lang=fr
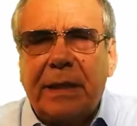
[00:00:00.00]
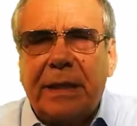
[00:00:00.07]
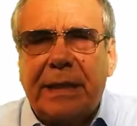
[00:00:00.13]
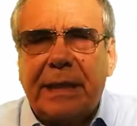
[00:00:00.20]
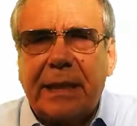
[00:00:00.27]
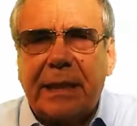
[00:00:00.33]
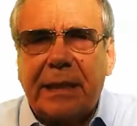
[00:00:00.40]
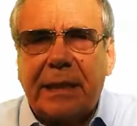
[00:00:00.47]

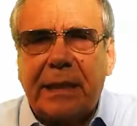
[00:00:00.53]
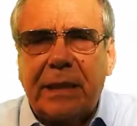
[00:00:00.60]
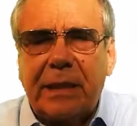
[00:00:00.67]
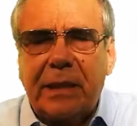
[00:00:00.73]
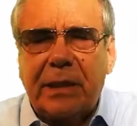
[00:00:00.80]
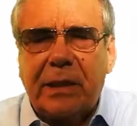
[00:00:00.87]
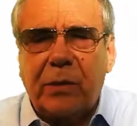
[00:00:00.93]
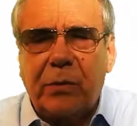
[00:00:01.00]

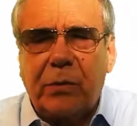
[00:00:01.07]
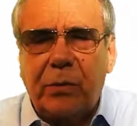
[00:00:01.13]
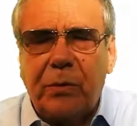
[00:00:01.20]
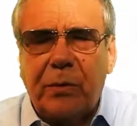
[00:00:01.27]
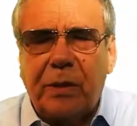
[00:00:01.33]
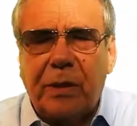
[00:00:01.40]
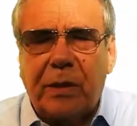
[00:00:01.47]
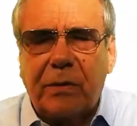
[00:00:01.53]
directrice du
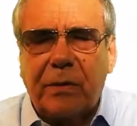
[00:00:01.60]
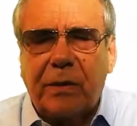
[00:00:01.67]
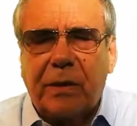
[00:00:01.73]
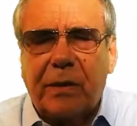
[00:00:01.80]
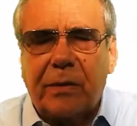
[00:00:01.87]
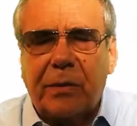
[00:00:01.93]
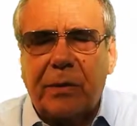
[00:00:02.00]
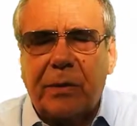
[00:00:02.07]

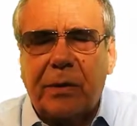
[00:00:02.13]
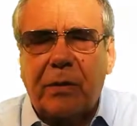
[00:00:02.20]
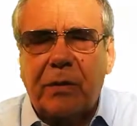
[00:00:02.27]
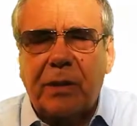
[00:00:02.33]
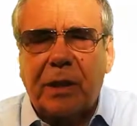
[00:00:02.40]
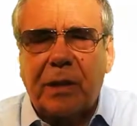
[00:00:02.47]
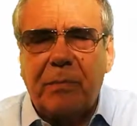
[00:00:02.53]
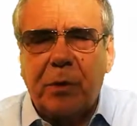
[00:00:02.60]
Centre de
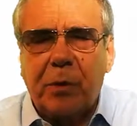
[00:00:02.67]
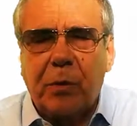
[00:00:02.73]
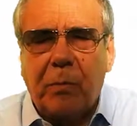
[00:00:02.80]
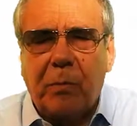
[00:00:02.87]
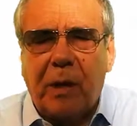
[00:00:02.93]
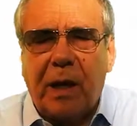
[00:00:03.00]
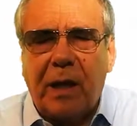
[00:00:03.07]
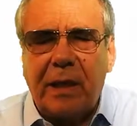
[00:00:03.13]
transcription
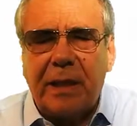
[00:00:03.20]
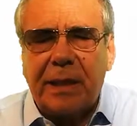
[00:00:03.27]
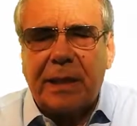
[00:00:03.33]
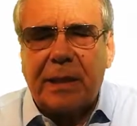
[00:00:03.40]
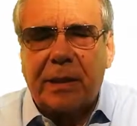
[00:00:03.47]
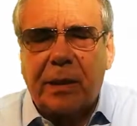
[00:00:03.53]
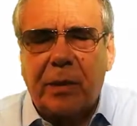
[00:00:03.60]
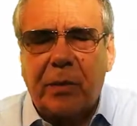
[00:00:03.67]
Braille,
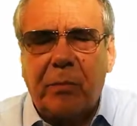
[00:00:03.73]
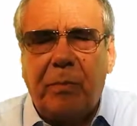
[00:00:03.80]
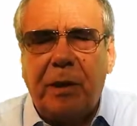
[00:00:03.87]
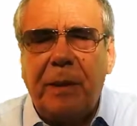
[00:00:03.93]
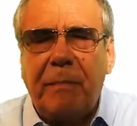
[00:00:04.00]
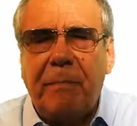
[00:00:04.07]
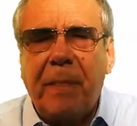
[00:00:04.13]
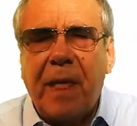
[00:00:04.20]

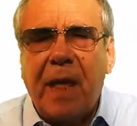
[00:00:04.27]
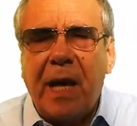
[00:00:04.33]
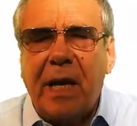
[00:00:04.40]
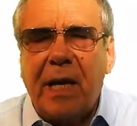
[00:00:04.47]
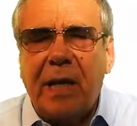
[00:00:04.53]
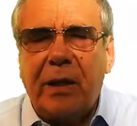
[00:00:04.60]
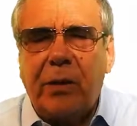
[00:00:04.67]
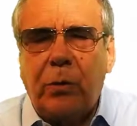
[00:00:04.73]
CTEB,
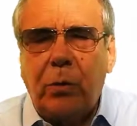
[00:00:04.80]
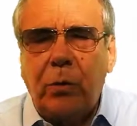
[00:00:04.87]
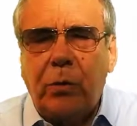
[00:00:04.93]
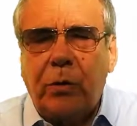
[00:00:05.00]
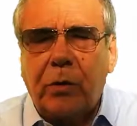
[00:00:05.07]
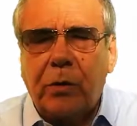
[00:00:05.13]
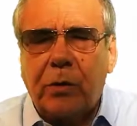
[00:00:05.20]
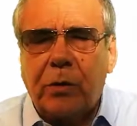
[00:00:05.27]
et
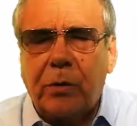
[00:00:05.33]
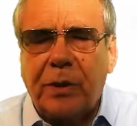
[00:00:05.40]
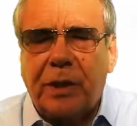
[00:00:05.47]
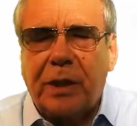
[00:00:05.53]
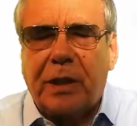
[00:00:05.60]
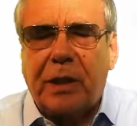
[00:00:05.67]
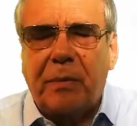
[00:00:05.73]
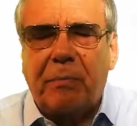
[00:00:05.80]
toute son
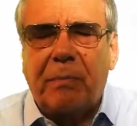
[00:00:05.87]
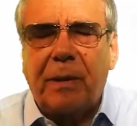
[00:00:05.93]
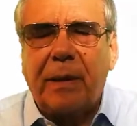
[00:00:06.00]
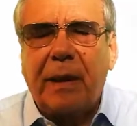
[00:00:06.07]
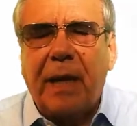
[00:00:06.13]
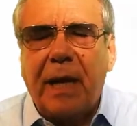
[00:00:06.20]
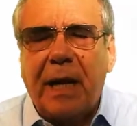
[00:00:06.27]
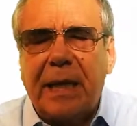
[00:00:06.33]
équipe,
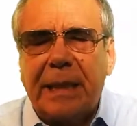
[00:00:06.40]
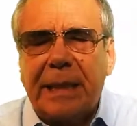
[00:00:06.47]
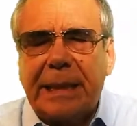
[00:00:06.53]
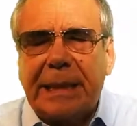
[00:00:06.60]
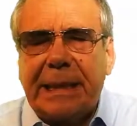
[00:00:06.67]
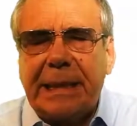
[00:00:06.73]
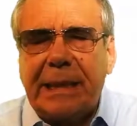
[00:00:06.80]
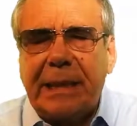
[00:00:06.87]

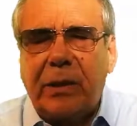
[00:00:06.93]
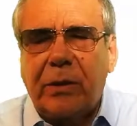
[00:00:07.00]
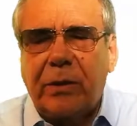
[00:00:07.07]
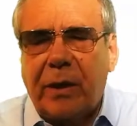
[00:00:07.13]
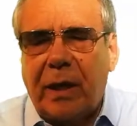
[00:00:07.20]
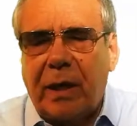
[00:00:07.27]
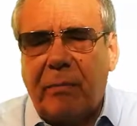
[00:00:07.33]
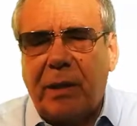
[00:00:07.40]
ainsi que
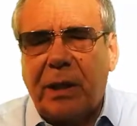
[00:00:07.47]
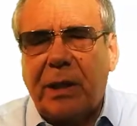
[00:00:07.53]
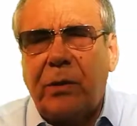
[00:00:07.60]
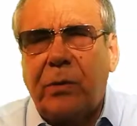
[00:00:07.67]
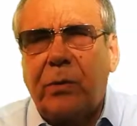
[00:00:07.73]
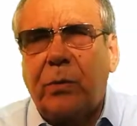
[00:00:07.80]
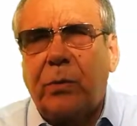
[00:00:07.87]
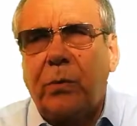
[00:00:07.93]
la mairie
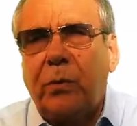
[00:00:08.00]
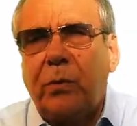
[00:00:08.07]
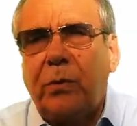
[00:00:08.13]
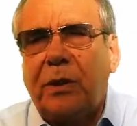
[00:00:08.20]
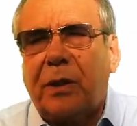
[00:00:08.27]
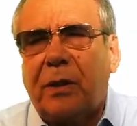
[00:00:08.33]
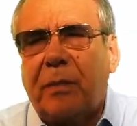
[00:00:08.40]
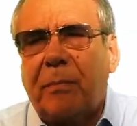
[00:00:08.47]
de
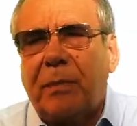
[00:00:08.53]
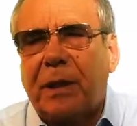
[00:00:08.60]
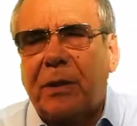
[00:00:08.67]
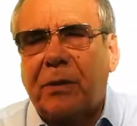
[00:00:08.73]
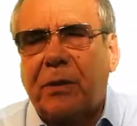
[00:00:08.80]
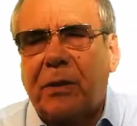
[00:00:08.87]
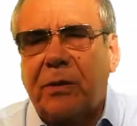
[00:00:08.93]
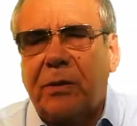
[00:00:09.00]
Toulouse en la
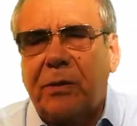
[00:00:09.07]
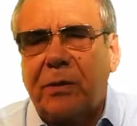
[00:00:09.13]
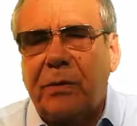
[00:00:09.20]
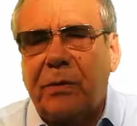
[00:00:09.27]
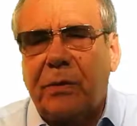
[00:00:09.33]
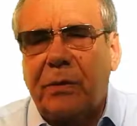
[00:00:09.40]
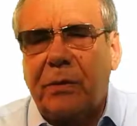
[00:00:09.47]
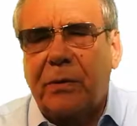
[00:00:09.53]
personne
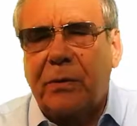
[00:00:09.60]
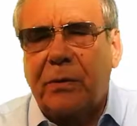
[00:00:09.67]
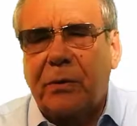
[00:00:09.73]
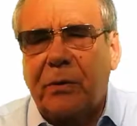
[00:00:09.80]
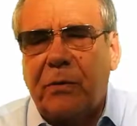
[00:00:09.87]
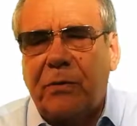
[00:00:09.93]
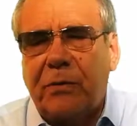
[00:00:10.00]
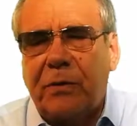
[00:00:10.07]
de
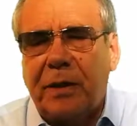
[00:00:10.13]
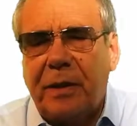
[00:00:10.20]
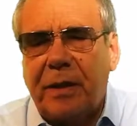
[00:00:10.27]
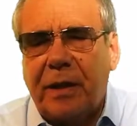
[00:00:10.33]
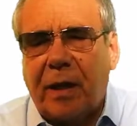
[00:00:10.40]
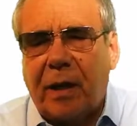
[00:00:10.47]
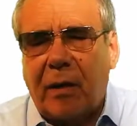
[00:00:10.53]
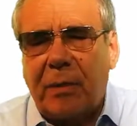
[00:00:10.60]
Sophie
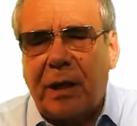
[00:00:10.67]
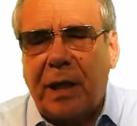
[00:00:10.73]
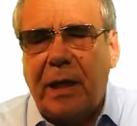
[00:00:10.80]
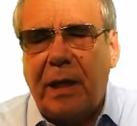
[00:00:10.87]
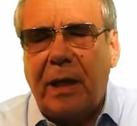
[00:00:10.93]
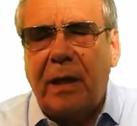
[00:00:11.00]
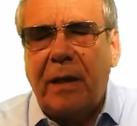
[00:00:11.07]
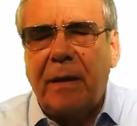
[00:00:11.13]

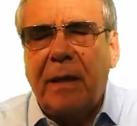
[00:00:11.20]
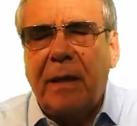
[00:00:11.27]
Grabiel,